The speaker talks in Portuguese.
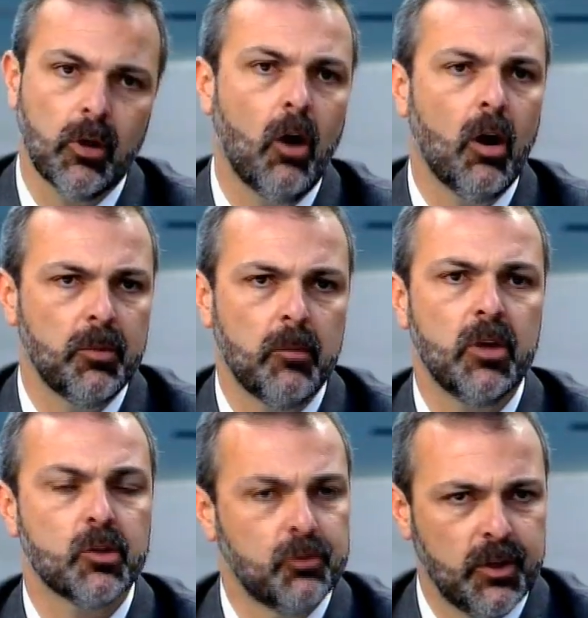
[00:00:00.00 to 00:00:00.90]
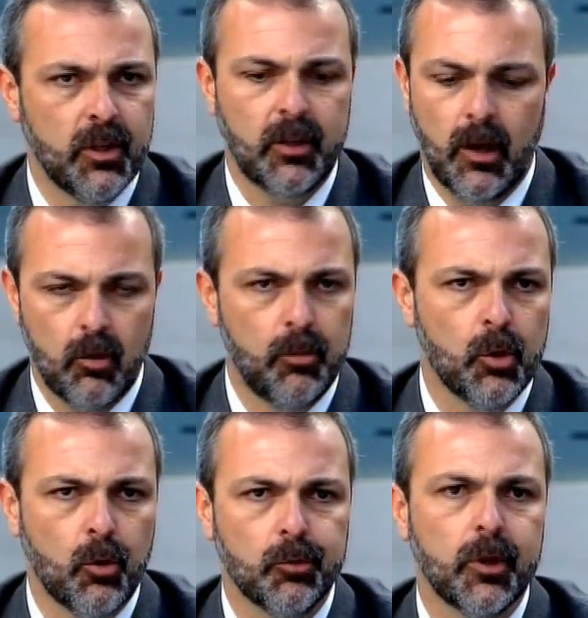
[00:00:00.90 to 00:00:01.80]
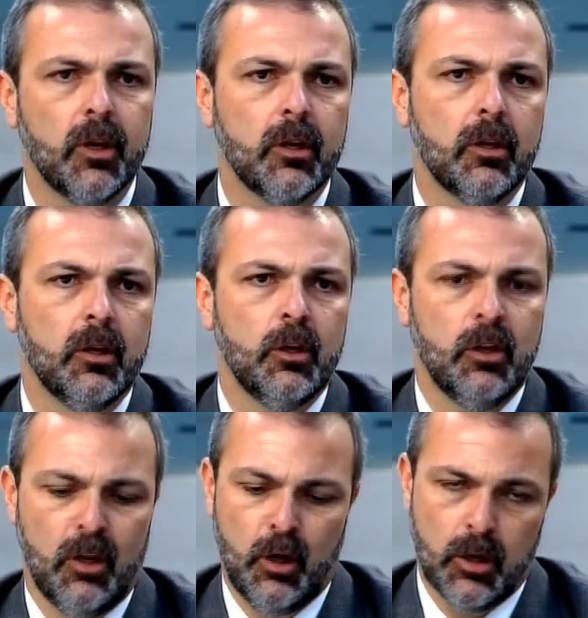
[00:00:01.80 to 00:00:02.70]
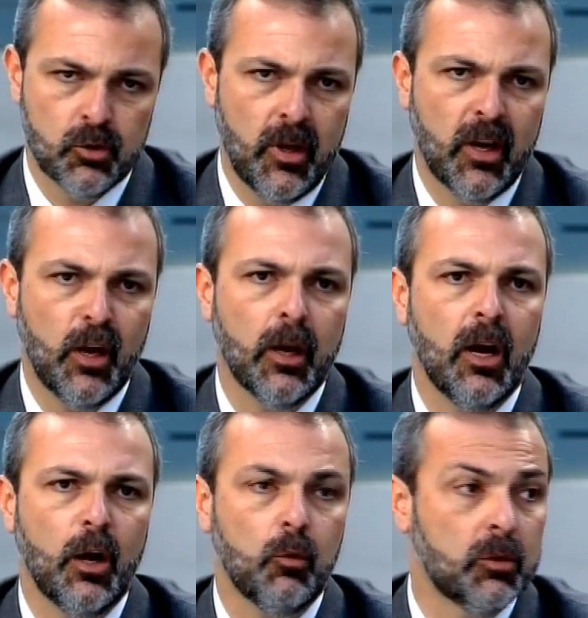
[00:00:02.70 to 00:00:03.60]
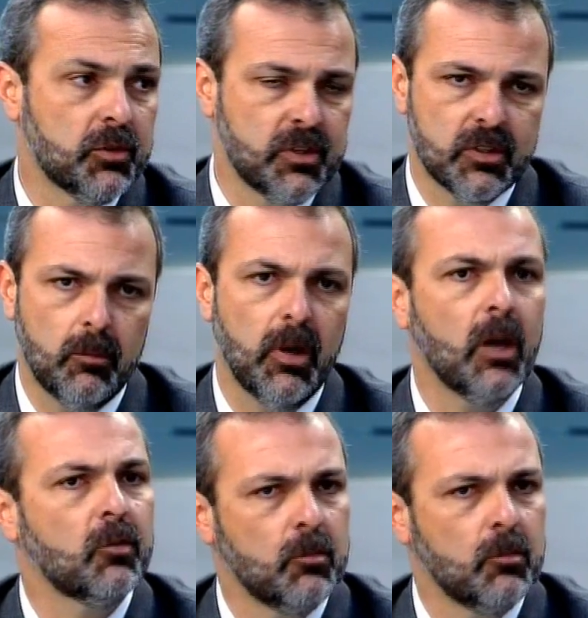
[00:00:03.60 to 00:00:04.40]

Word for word: carro rapidamente, fui tentar, eu abri o container, uh, ajudei a carregar. Enquanto vocês trabalhavam,